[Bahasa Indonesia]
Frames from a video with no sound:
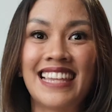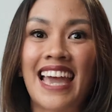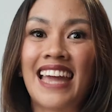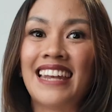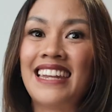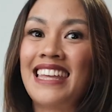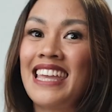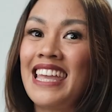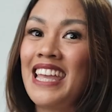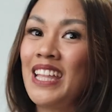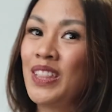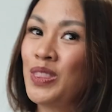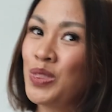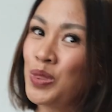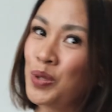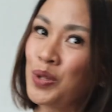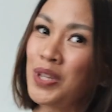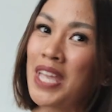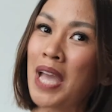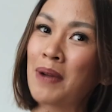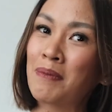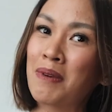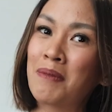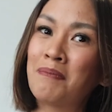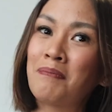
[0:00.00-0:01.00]
Jadi itu
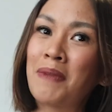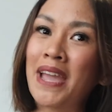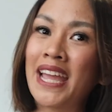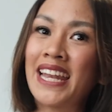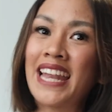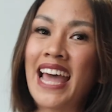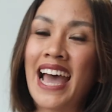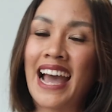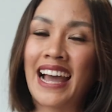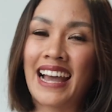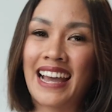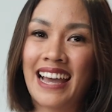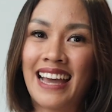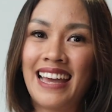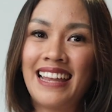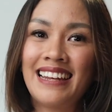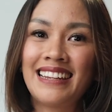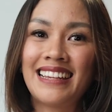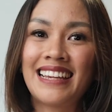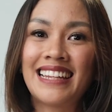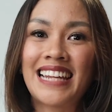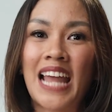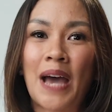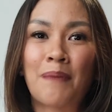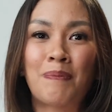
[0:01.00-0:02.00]
yang
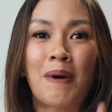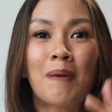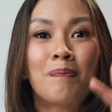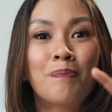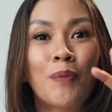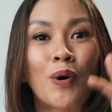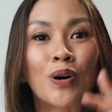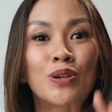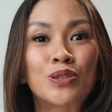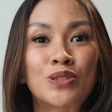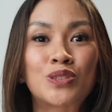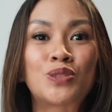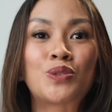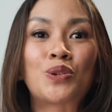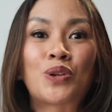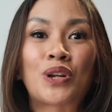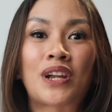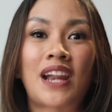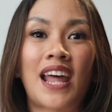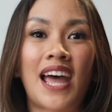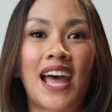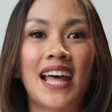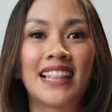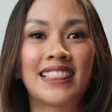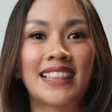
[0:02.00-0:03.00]
membedakan kenapa postur
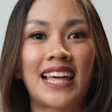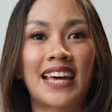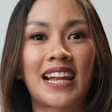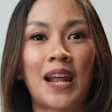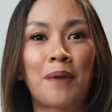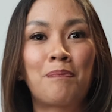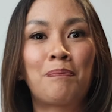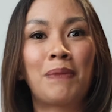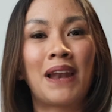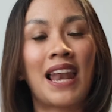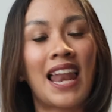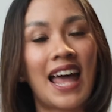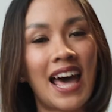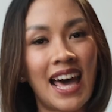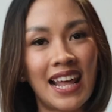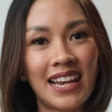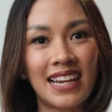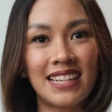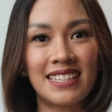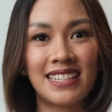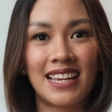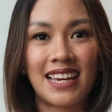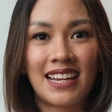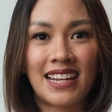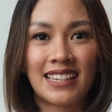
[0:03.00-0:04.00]
antara
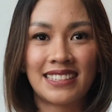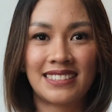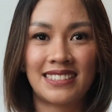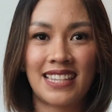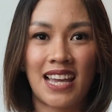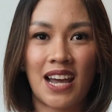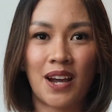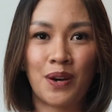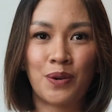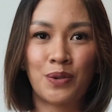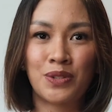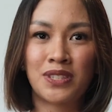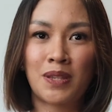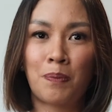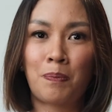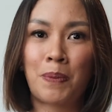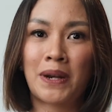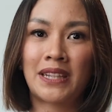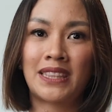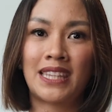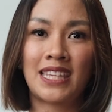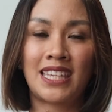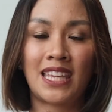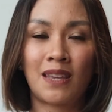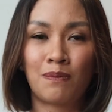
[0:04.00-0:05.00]
pelari jarak jauh
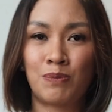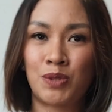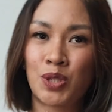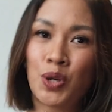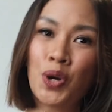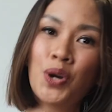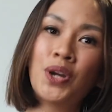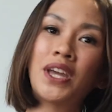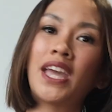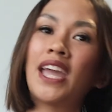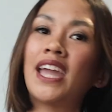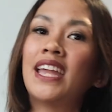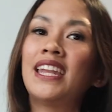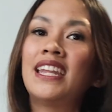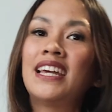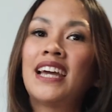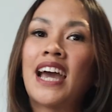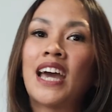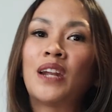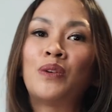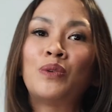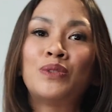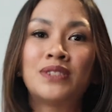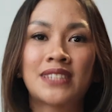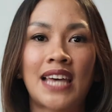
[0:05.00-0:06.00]
seperti Kipchoge
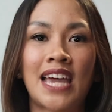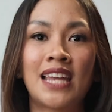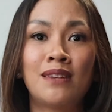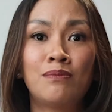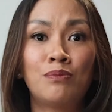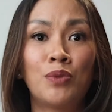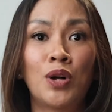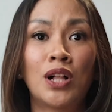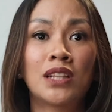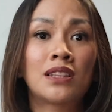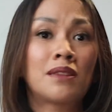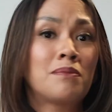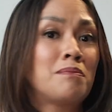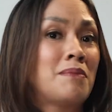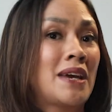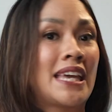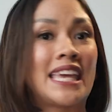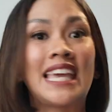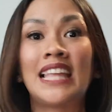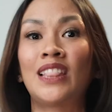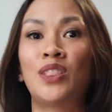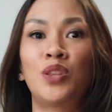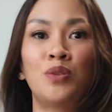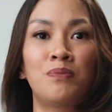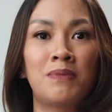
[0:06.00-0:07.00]
dengan Usain Bolt
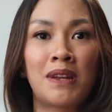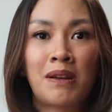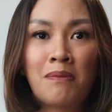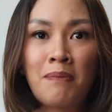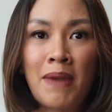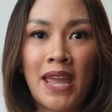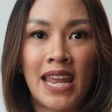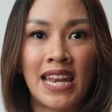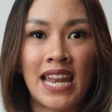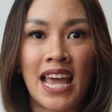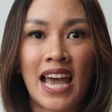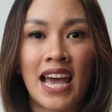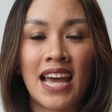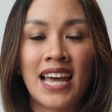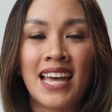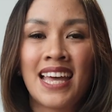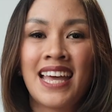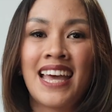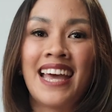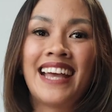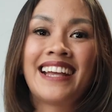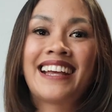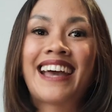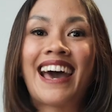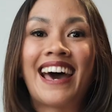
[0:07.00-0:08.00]
begitu berbeda.
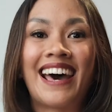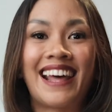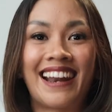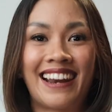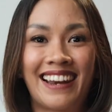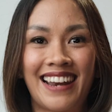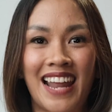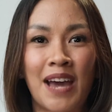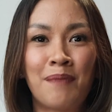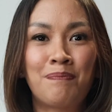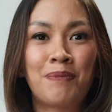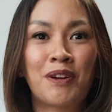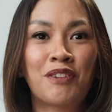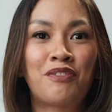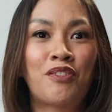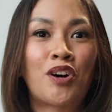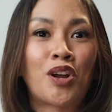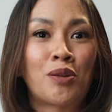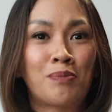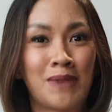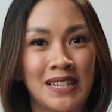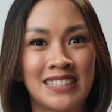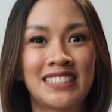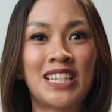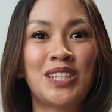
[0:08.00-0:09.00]
Karena
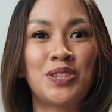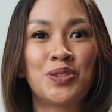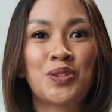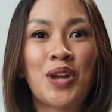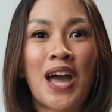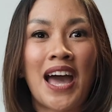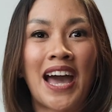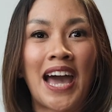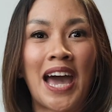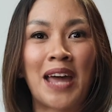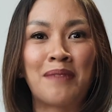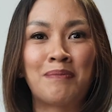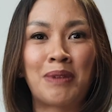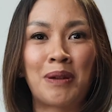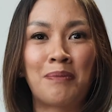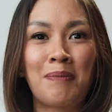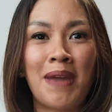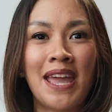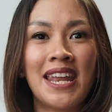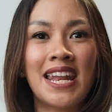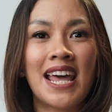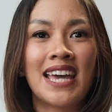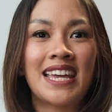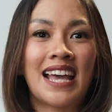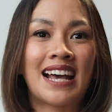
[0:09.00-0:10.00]
performance juga akan
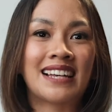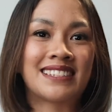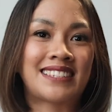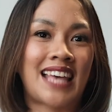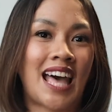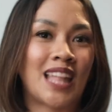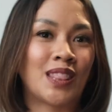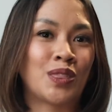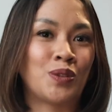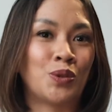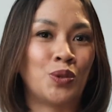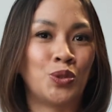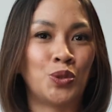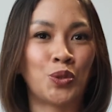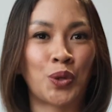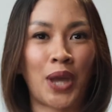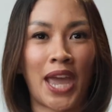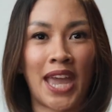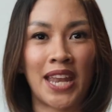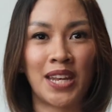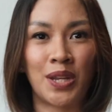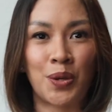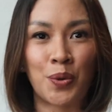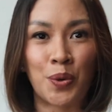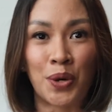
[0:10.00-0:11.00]
berbeda. Yang satu untuk
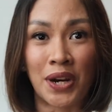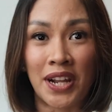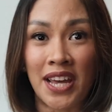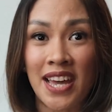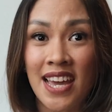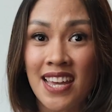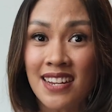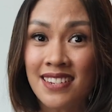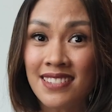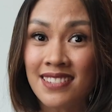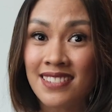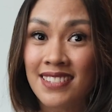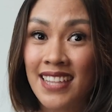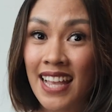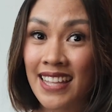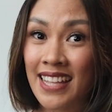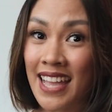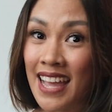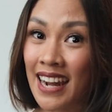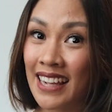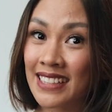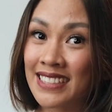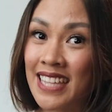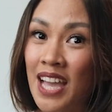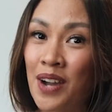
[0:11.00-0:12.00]
endurance, yang
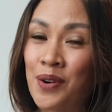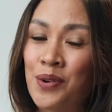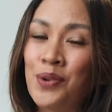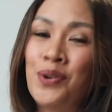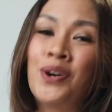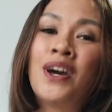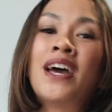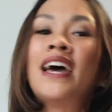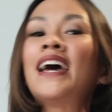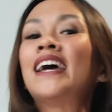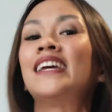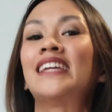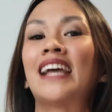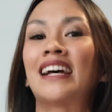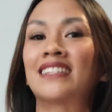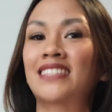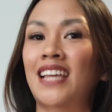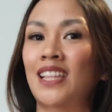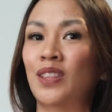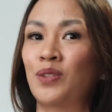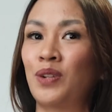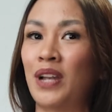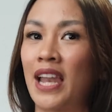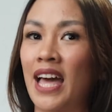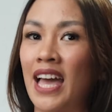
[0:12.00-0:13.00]
jarak jauh, yang
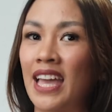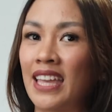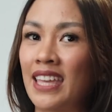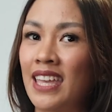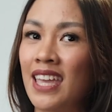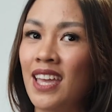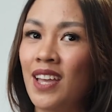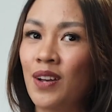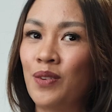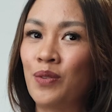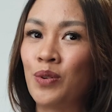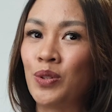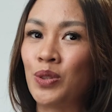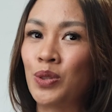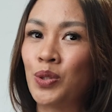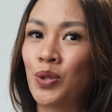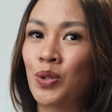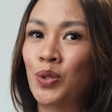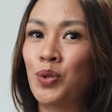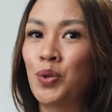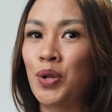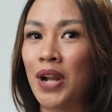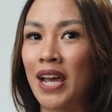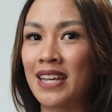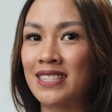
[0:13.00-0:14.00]
satu lagi untuk
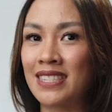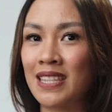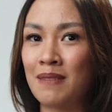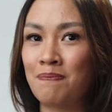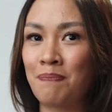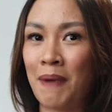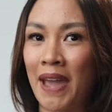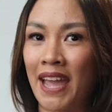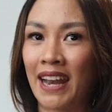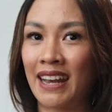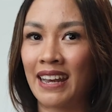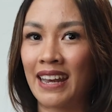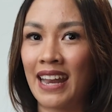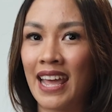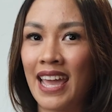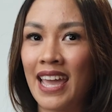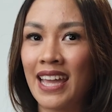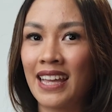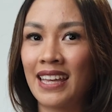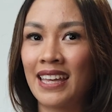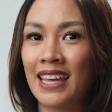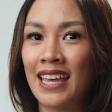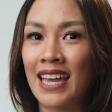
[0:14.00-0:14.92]
durasi pendek